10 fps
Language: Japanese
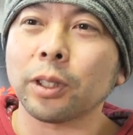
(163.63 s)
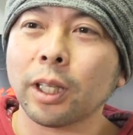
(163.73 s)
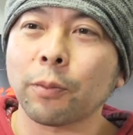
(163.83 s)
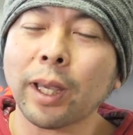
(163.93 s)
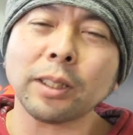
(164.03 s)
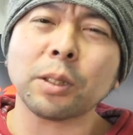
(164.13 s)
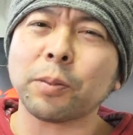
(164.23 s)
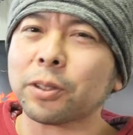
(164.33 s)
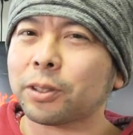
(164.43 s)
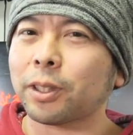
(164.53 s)
いで、
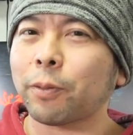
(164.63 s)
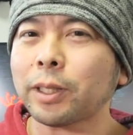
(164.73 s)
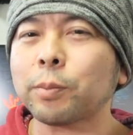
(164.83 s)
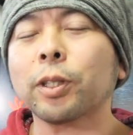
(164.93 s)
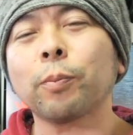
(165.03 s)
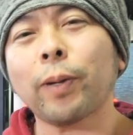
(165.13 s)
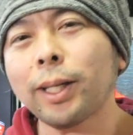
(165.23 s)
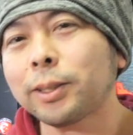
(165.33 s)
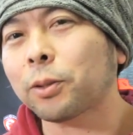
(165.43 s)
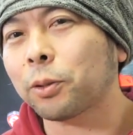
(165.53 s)
Facebook で Facebook
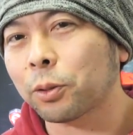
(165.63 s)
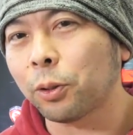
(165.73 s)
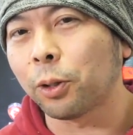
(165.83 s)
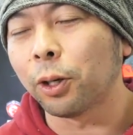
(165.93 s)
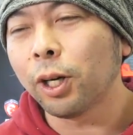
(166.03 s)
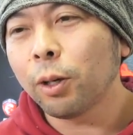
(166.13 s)
ページというのを、